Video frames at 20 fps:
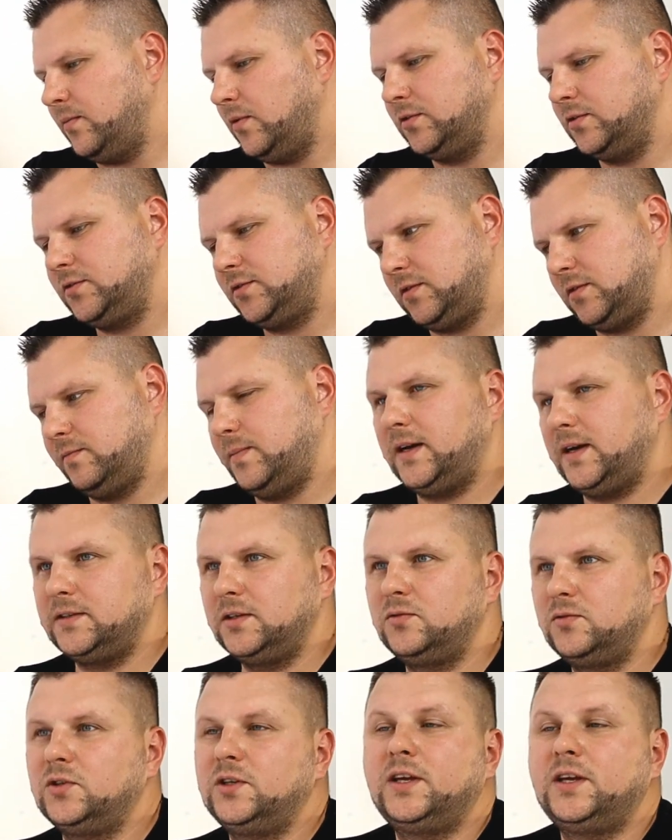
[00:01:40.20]
bądź są
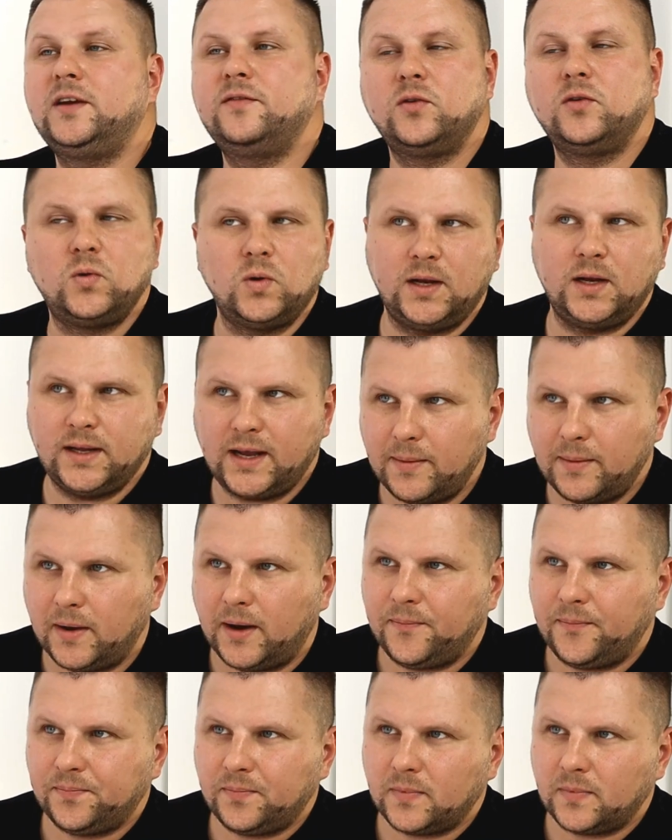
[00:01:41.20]
bazy, których jej w ogóle nie
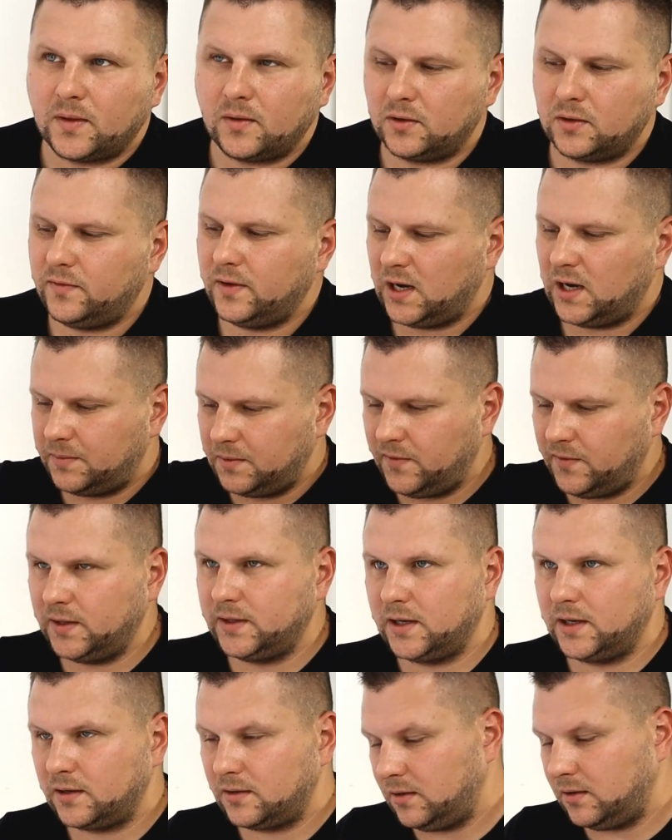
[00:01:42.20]
ma. Otwieramy
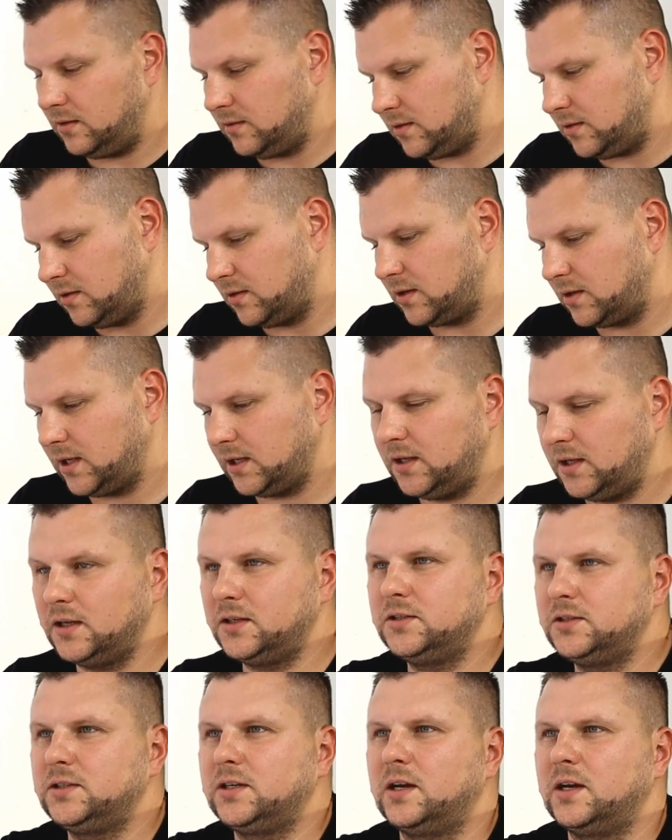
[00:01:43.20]
wiaderko, kolor taki
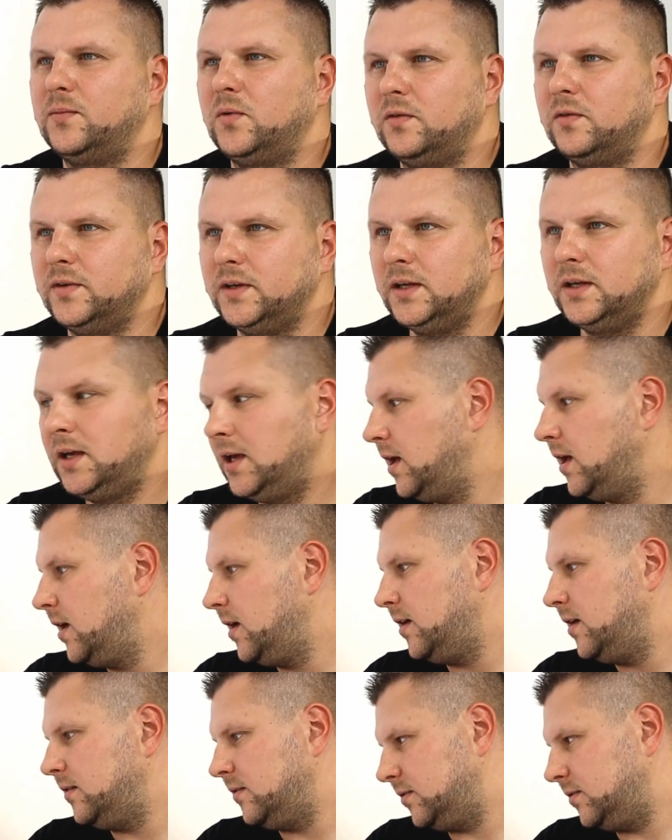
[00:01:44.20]
jakiś kremowy.
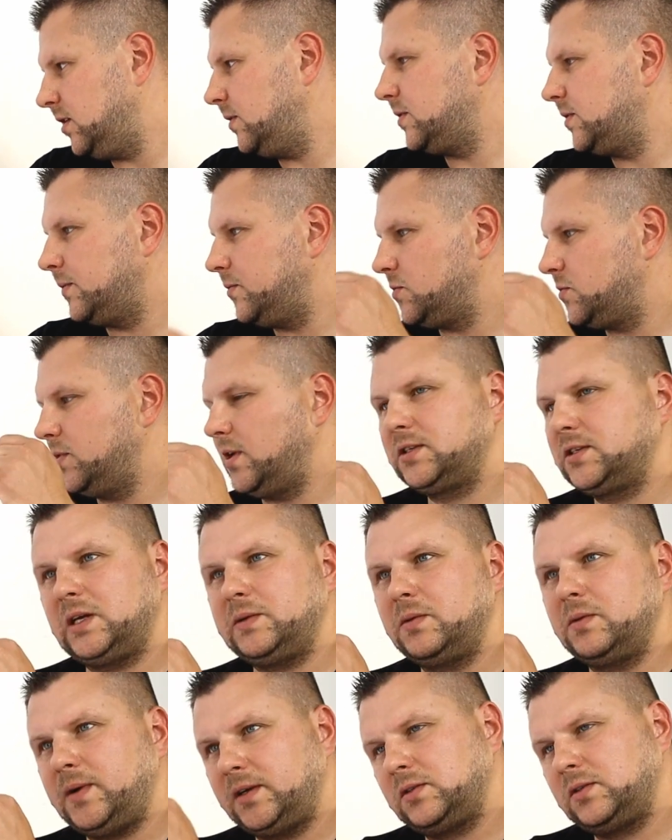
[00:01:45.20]
No dobrze, jakbyśmy tak
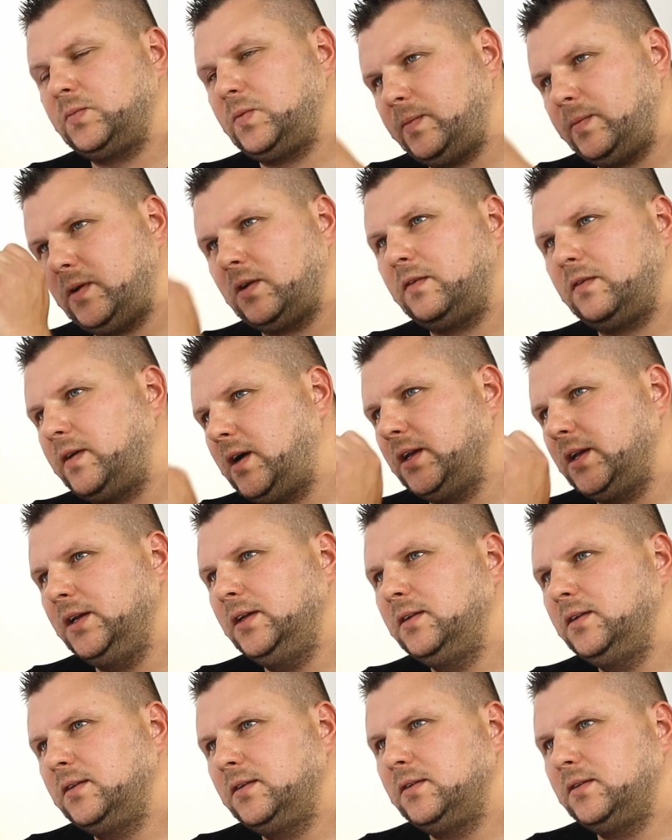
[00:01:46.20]
samo bazą
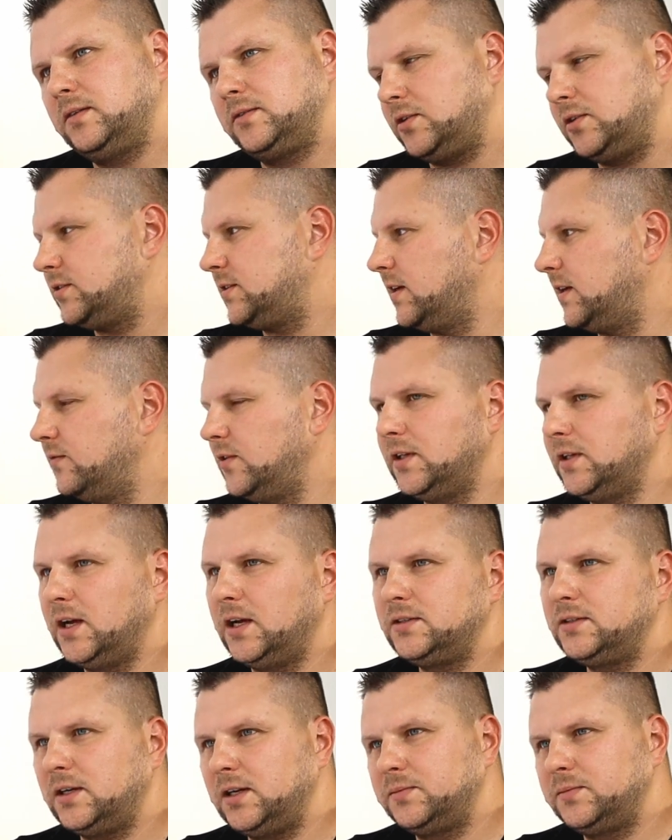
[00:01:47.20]
pomalowali, coś tam
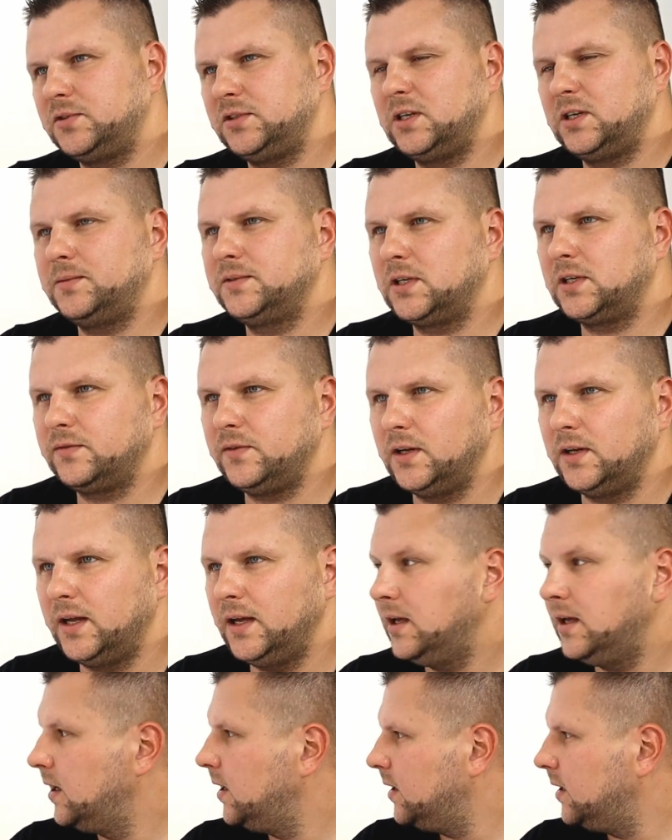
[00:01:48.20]
widać, ale przyjdziemy za
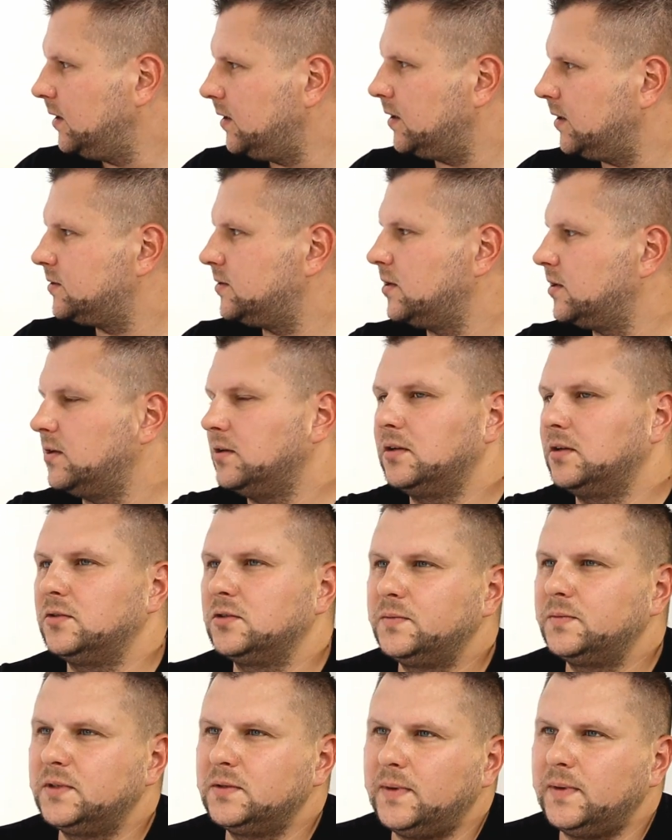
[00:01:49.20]
chwilę, jest to kolor
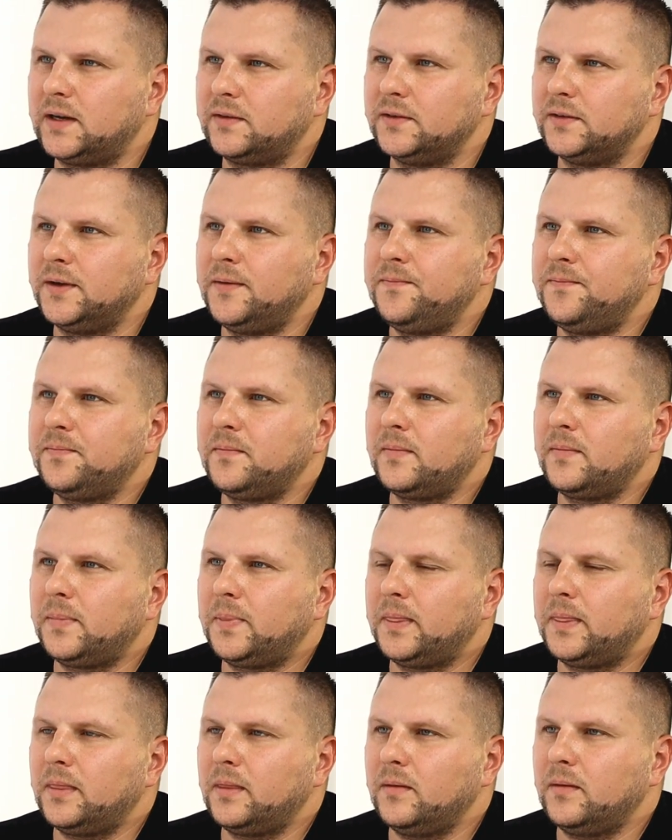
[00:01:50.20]
już bezbarwny.
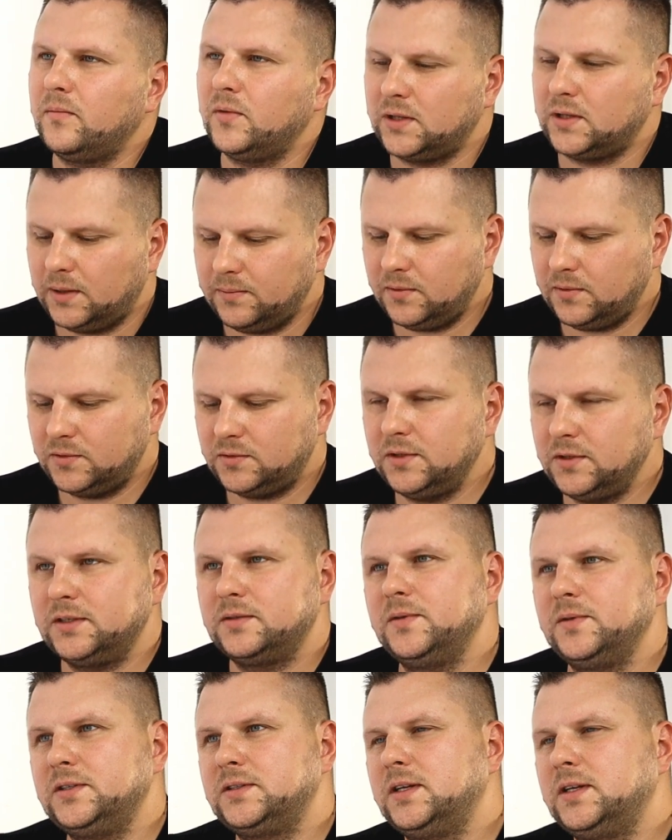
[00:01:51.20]
Bo tam po prostu
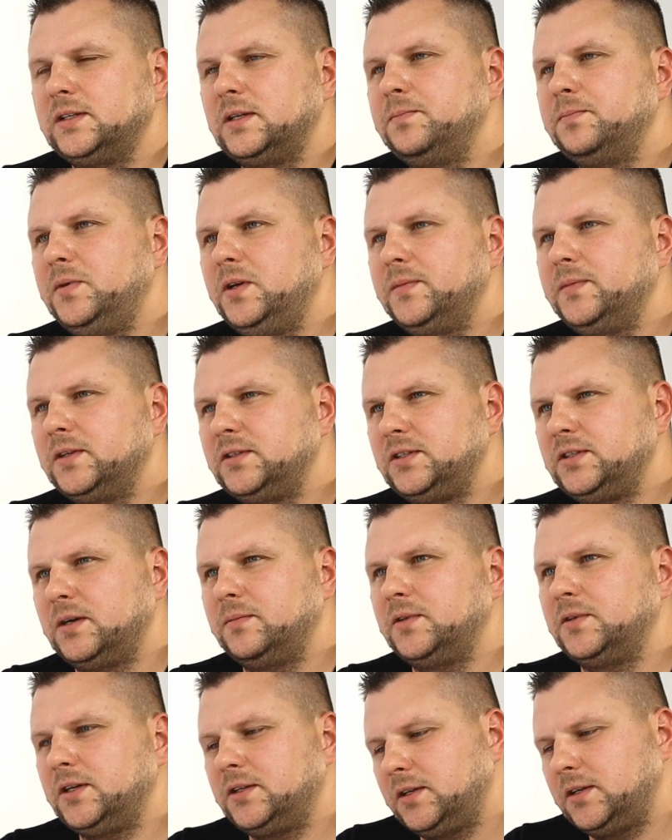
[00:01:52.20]
jest miejsce na ten pigment
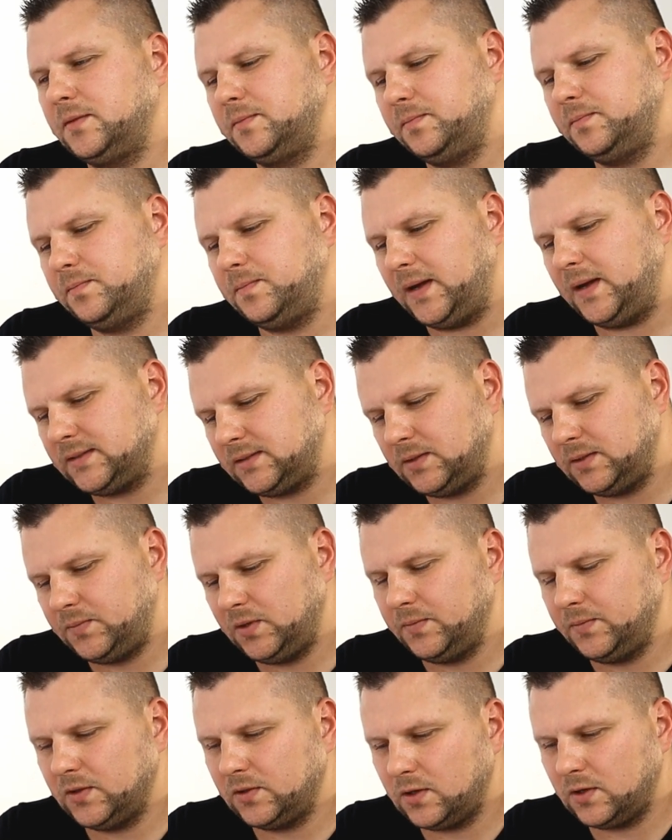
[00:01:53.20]
ciemny i te pasty
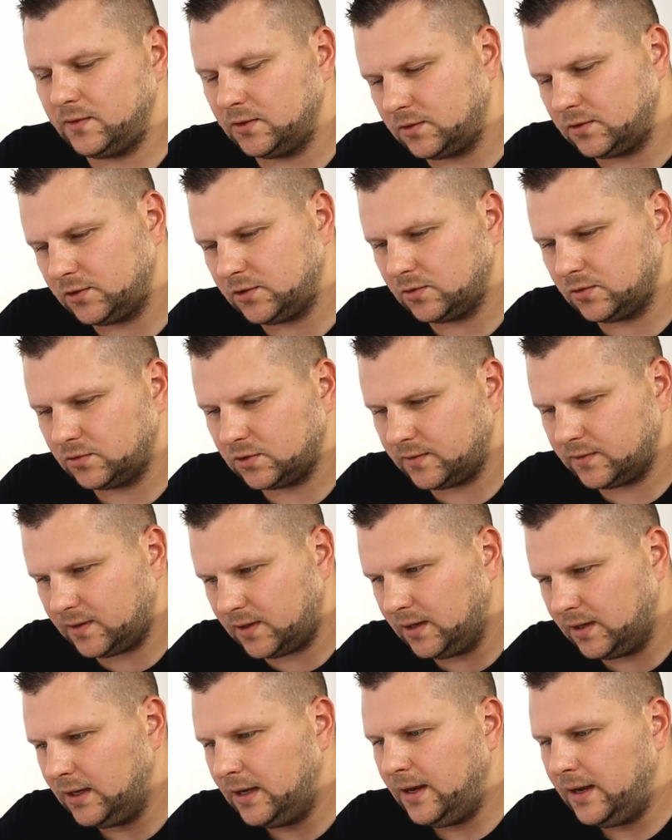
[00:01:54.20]
pigmentowe, które się
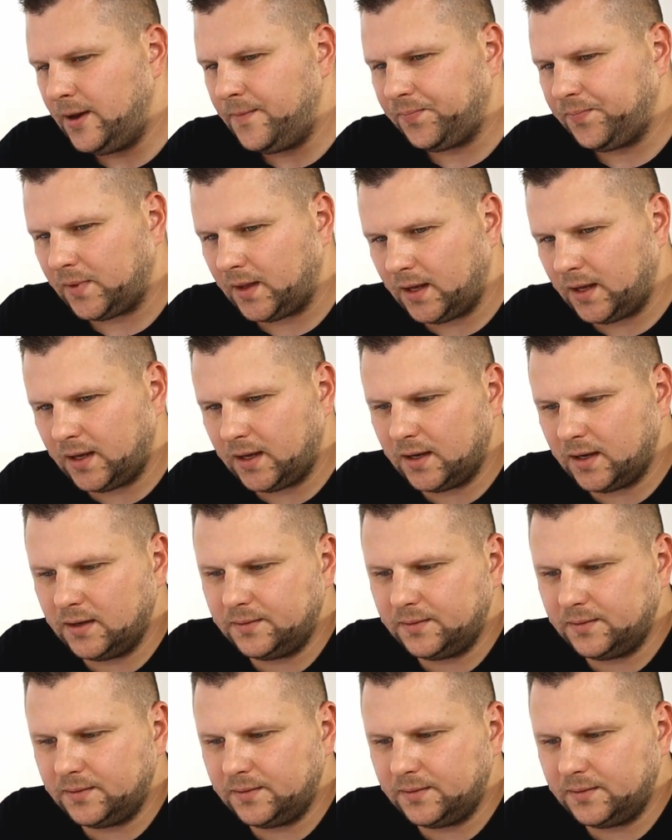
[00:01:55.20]
używa, yy,